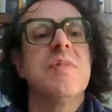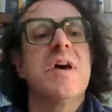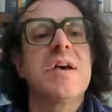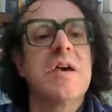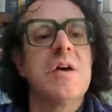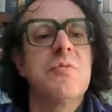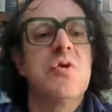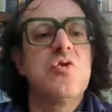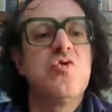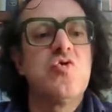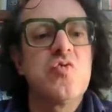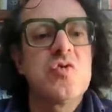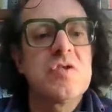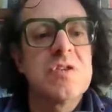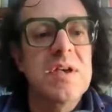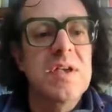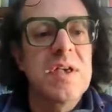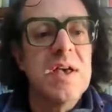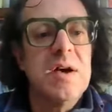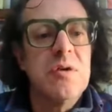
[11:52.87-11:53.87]
manca una
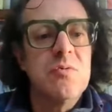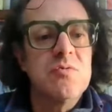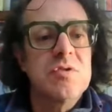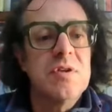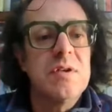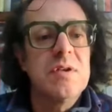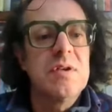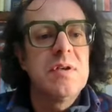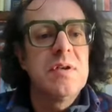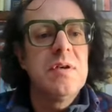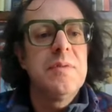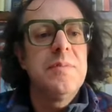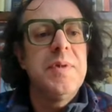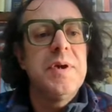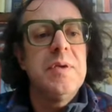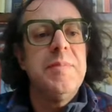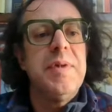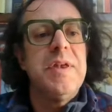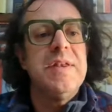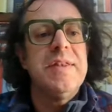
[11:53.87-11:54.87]
giusta causa
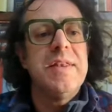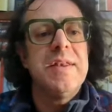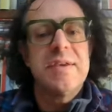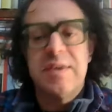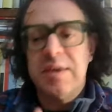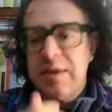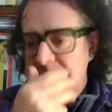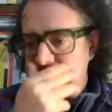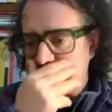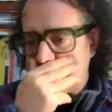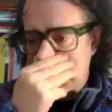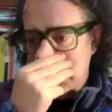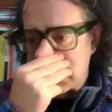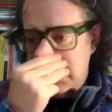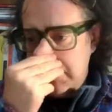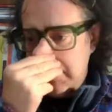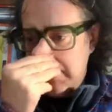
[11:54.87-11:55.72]
per il bene della Chiesa.